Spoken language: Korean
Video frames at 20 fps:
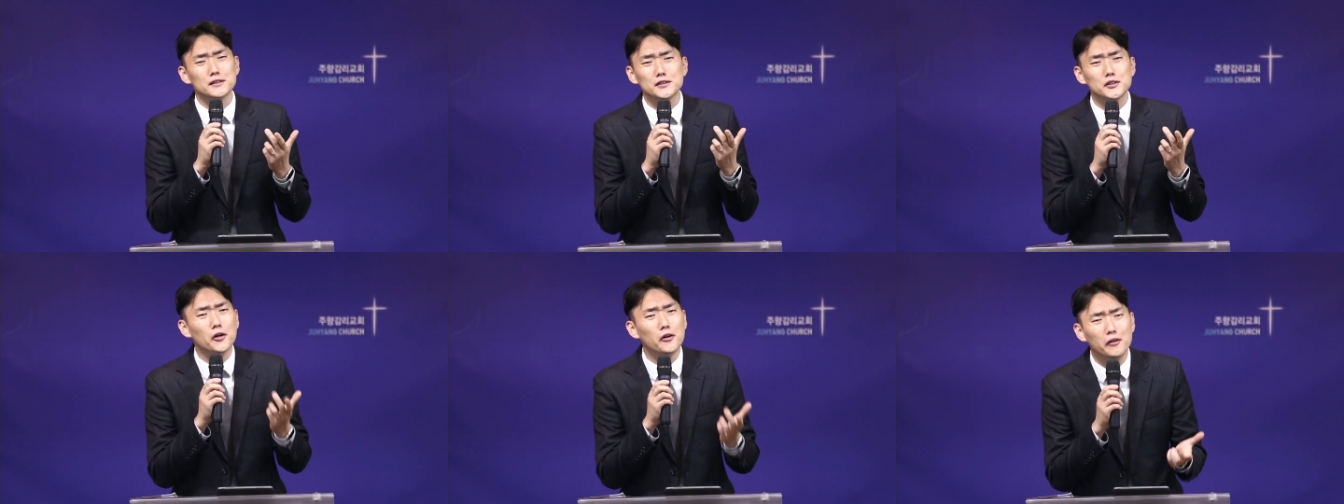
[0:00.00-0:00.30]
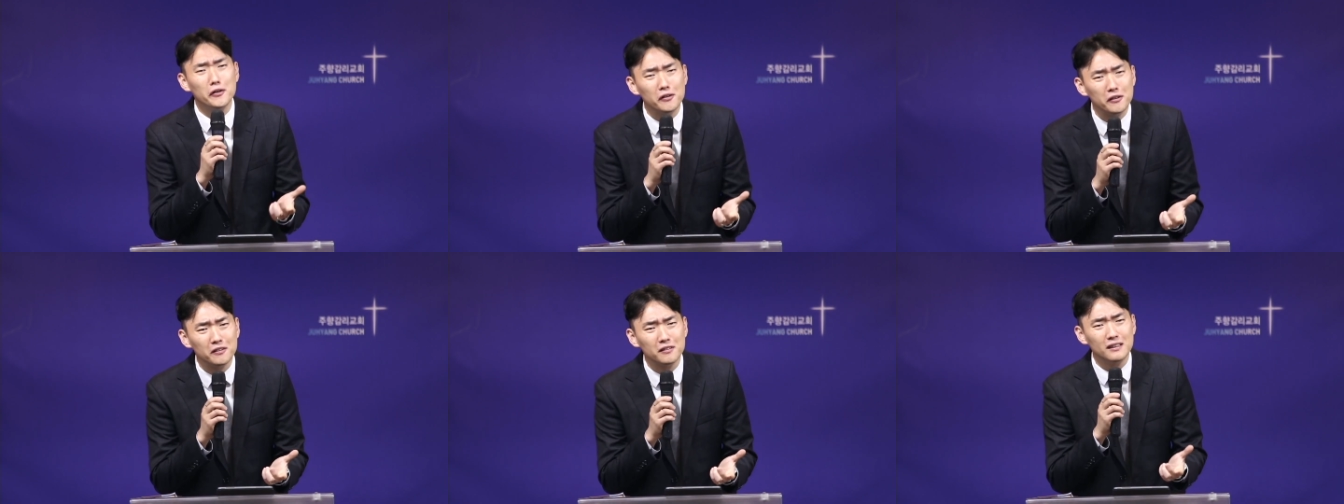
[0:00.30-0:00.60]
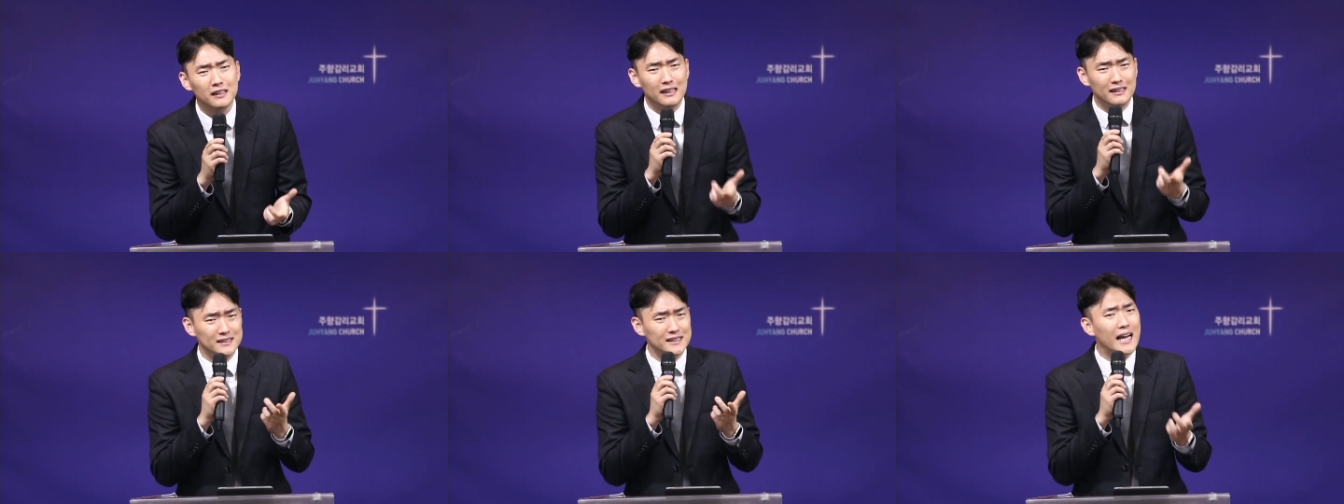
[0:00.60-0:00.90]
처형
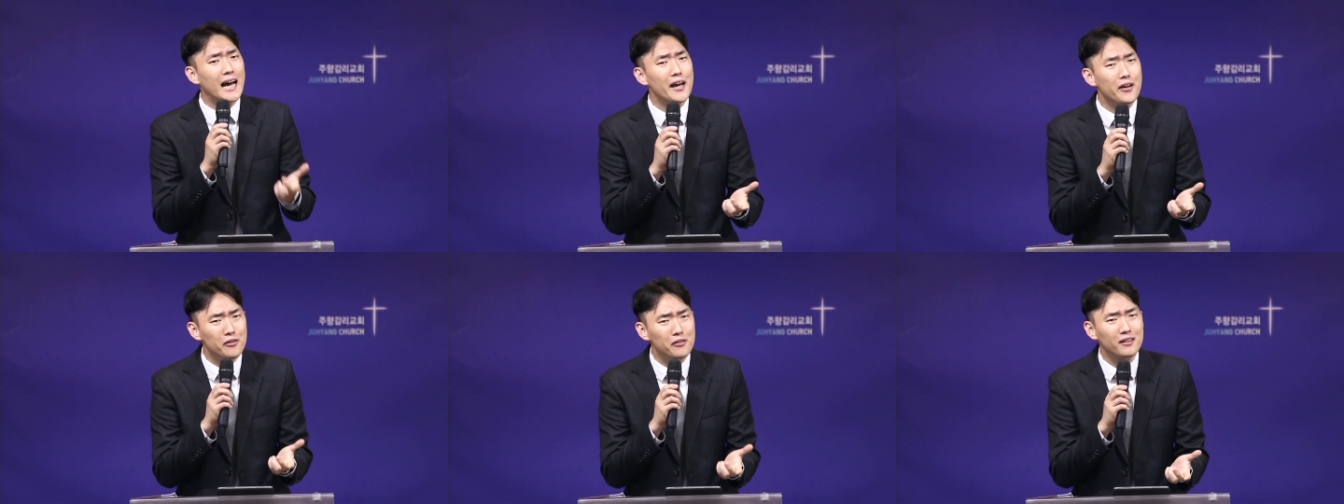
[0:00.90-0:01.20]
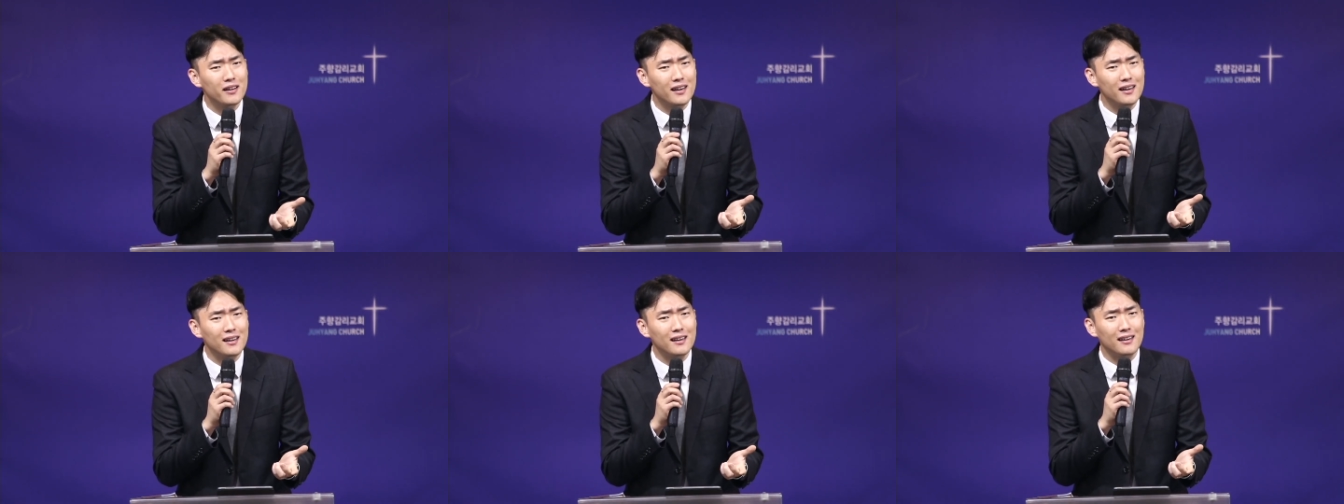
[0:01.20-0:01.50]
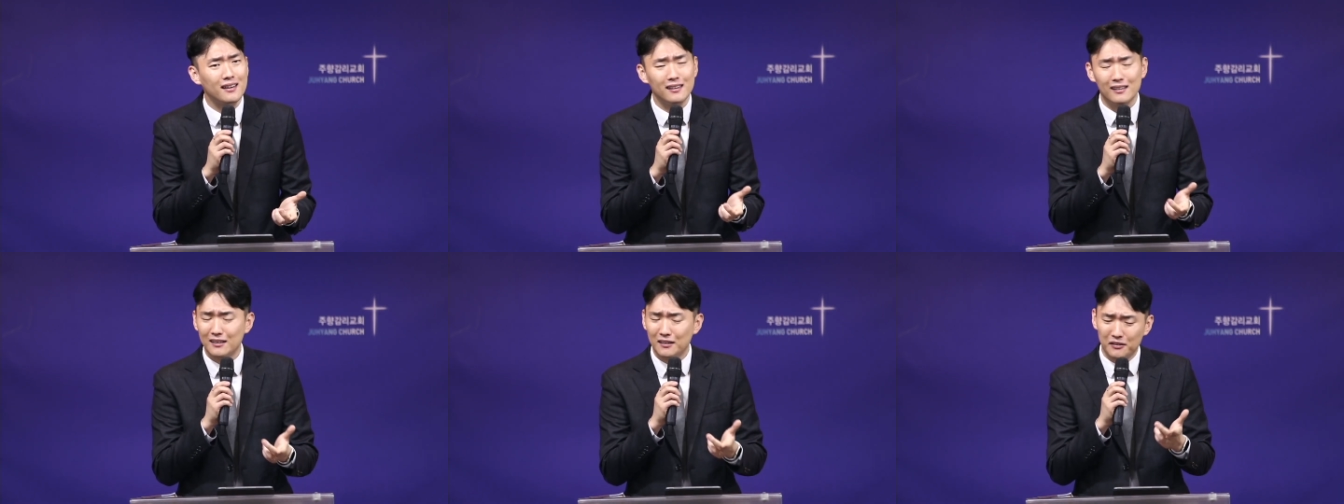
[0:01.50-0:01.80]

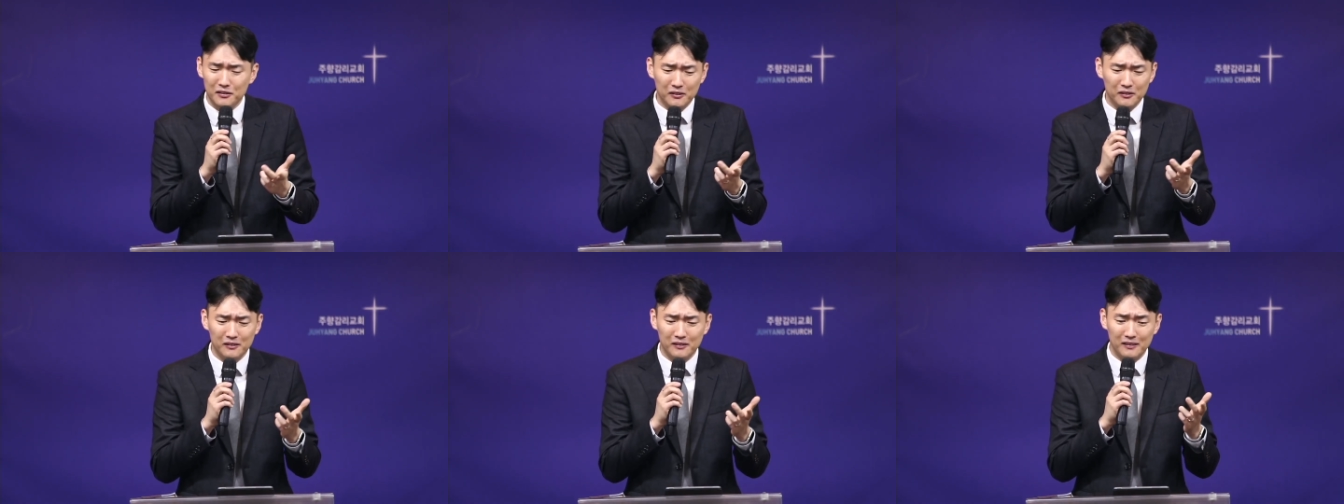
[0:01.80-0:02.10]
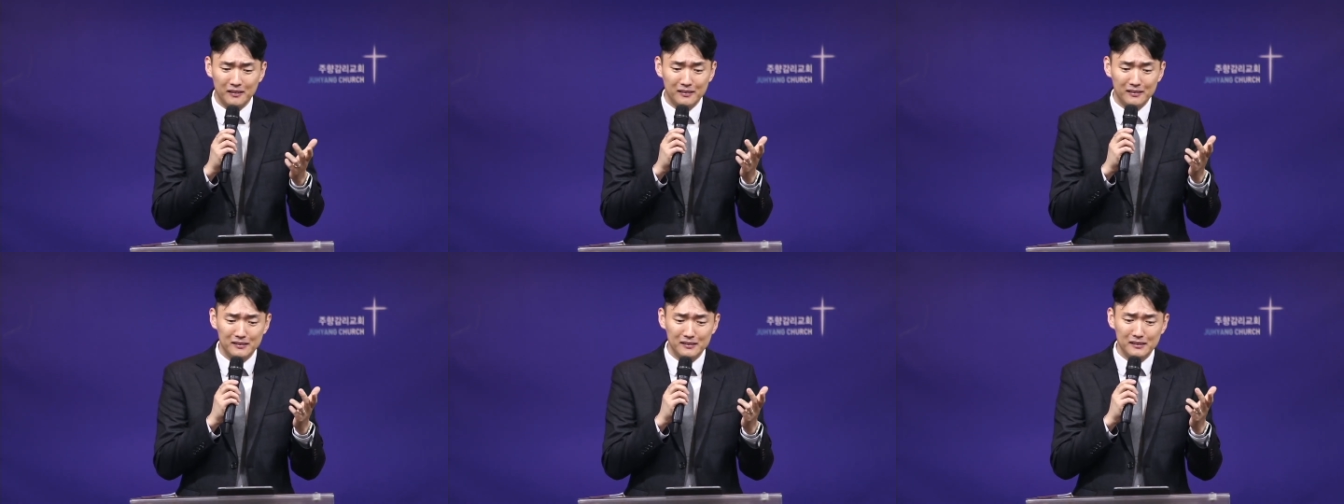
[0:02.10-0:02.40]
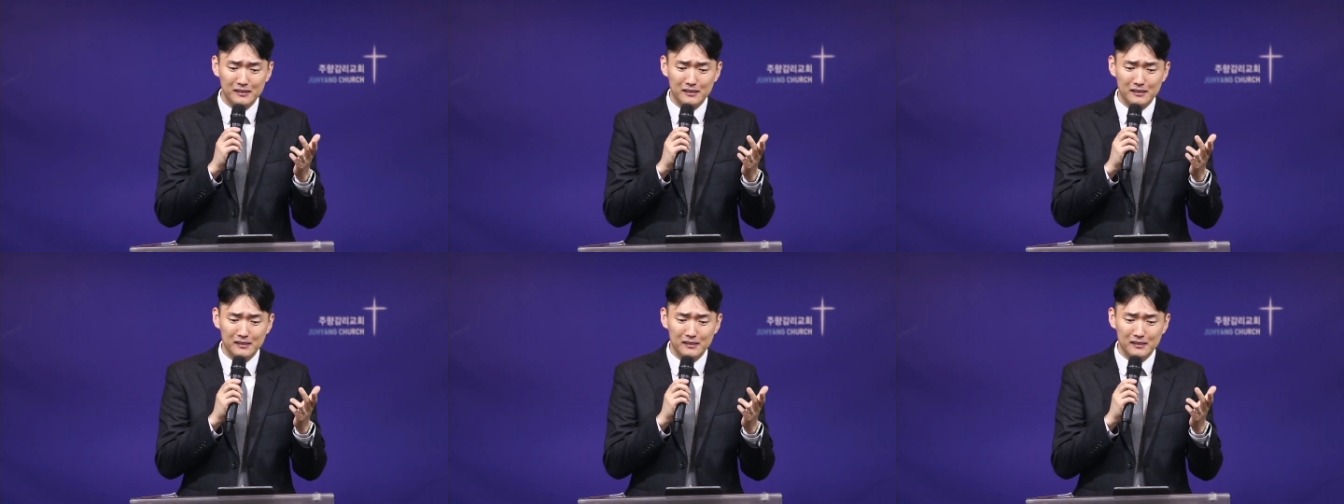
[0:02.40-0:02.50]
사형에 어,